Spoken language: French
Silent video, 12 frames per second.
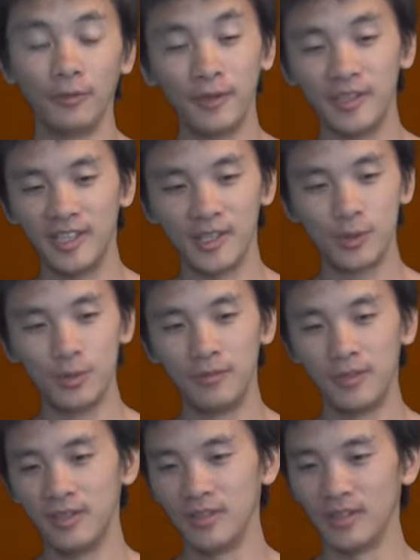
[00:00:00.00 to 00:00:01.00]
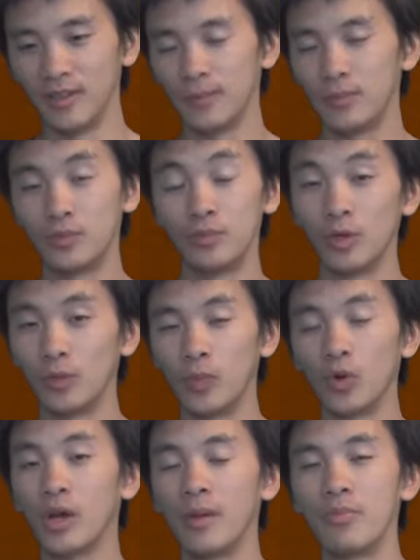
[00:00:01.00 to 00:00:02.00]
En fait, il a suivi euh, le
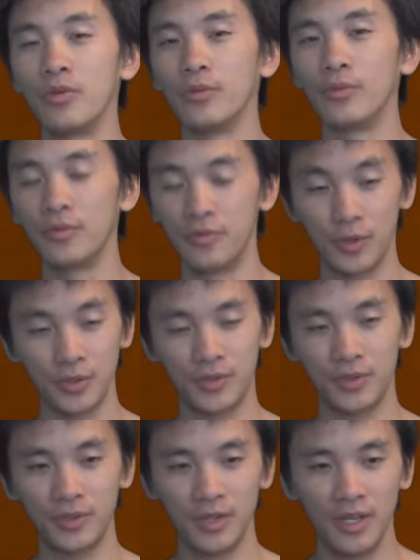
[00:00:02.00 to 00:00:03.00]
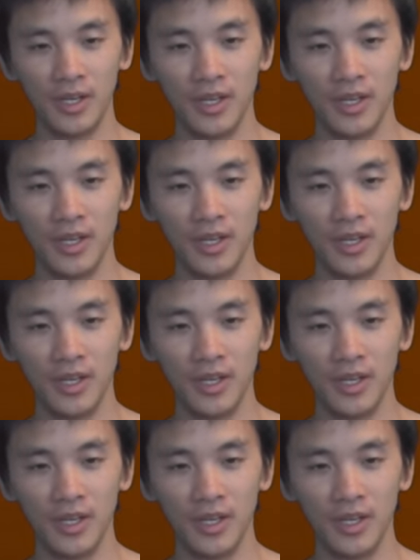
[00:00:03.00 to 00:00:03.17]
programme de, Thurston,